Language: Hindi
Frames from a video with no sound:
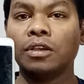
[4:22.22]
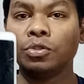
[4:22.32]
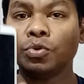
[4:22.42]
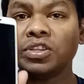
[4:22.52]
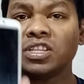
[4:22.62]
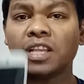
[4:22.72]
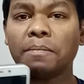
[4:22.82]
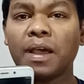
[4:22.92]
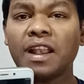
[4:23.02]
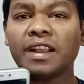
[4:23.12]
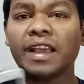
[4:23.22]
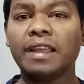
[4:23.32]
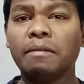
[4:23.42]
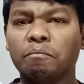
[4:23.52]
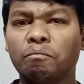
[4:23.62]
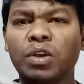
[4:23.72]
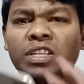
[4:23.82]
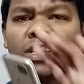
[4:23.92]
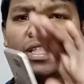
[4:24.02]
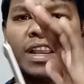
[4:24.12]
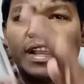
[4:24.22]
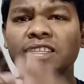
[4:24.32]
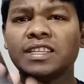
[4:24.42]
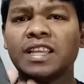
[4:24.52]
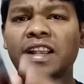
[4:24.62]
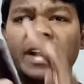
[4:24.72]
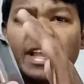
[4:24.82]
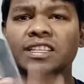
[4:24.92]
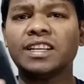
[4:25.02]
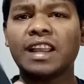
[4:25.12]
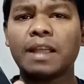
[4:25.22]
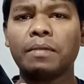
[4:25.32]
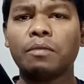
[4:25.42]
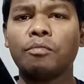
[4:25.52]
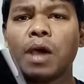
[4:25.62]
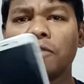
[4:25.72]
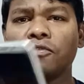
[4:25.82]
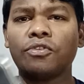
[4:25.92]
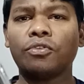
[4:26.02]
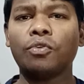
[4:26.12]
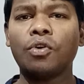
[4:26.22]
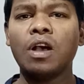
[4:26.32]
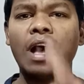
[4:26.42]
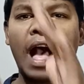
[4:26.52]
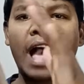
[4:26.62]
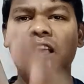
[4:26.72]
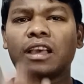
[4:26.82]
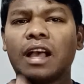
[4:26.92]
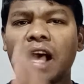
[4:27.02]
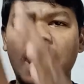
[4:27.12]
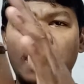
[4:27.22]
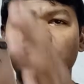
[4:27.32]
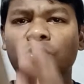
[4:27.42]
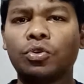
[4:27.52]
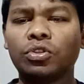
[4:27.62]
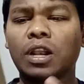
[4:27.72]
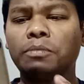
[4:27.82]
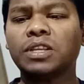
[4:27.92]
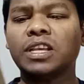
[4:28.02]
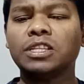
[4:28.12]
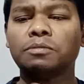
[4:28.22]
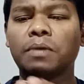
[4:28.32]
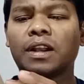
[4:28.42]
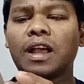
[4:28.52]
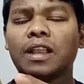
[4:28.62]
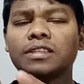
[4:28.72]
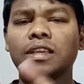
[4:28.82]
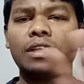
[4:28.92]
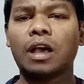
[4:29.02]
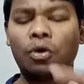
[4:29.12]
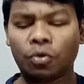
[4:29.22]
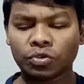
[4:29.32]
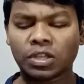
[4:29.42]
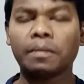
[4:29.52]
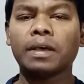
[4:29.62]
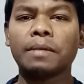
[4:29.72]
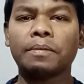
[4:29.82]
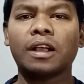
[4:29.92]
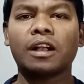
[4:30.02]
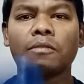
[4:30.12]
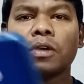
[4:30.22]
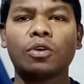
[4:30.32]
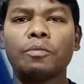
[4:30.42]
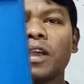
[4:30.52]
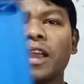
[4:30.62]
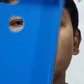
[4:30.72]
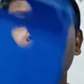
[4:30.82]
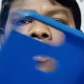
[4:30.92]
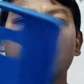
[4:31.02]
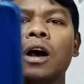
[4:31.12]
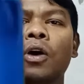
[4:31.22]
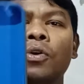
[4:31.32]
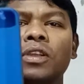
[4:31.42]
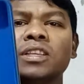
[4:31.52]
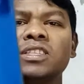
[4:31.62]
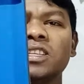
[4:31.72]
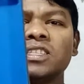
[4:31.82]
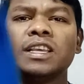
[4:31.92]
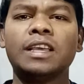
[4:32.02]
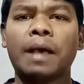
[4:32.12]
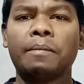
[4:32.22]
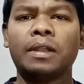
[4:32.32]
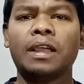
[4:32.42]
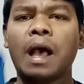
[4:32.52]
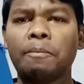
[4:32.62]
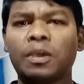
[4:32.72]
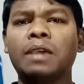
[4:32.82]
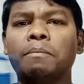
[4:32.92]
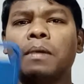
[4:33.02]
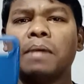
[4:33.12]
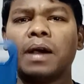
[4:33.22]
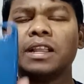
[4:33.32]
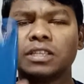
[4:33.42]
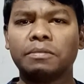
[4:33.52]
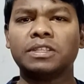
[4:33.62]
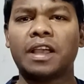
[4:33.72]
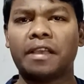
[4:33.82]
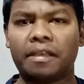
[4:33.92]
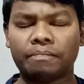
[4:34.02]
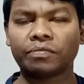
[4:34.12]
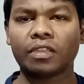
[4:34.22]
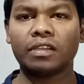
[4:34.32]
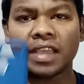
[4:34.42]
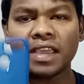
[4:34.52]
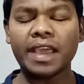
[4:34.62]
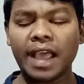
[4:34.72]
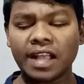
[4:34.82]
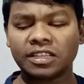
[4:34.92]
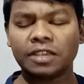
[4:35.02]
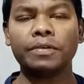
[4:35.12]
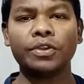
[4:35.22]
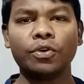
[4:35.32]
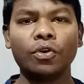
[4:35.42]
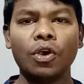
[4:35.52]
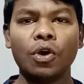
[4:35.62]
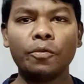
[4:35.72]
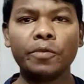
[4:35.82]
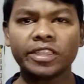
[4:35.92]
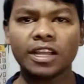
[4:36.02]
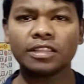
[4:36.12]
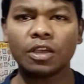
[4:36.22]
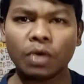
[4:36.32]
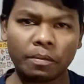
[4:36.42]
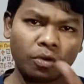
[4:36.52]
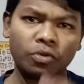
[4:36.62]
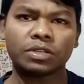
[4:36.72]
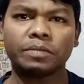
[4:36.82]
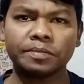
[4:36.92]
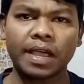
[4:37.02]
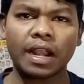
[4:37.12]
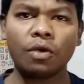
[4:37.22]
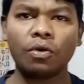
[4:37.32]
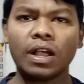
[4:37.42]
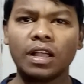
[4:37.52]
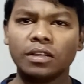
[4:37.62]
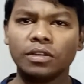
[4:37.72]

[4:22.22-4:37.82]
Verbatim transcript: तो इस चीज़ का पालन करें अच्छी तरीके से सैनिटाइज़र करें अपने मोबाइल फ़ोन को दोनों तरफ से इस प्रकार से और उसके बाद अपना कवर को भी करें और इस चीज़ से अपने आप की बीमारी से बचाएं यही है आज की वीडियो उम्मीद करता हूँ आप लोगों को समझ में आ रहा होगा